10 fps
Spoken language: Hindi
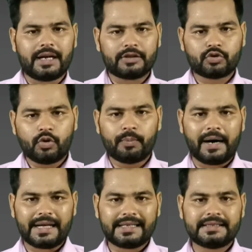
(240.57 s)
रात को
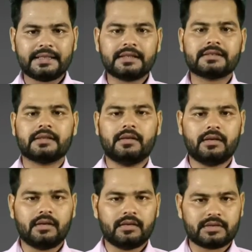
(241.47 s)
12 से
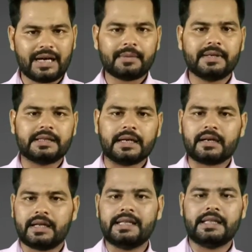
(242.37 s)
चार बजे तक
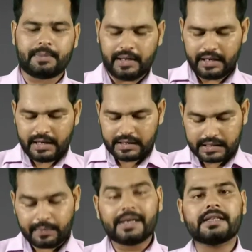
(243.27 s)
खरीदने पे
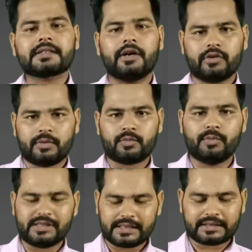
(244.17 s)
डबल डिस्काउंट आपको
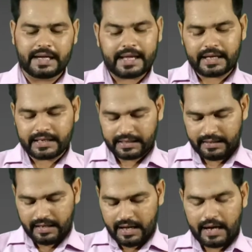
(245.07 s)
मिल सकता है यानी
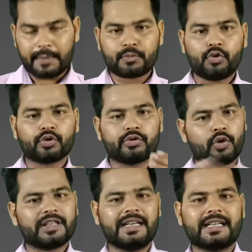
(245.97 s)
कि आपको
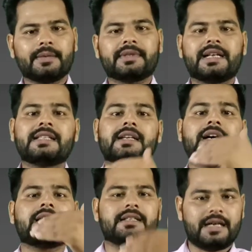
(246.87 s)
2000 के बजाय
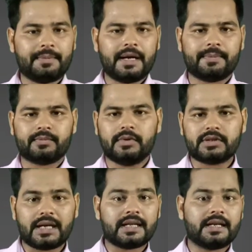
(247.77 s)
4000 भी आप
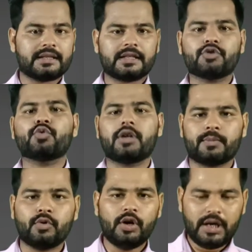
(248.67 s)
4000 तक की छूट
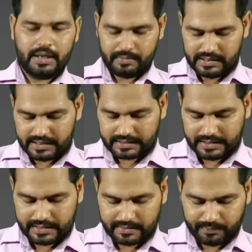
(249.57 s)
आपको मिल
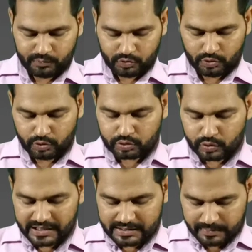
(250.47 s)
सकती है तो
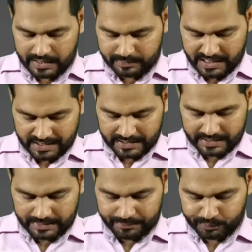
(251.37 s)
दोस्तों इसमें आप देख
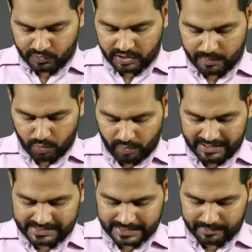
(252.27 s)
रहे हैं कि
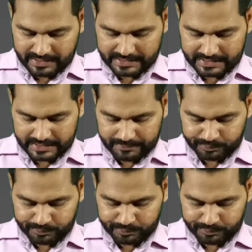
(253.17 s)
मोबाइल टैबलेट है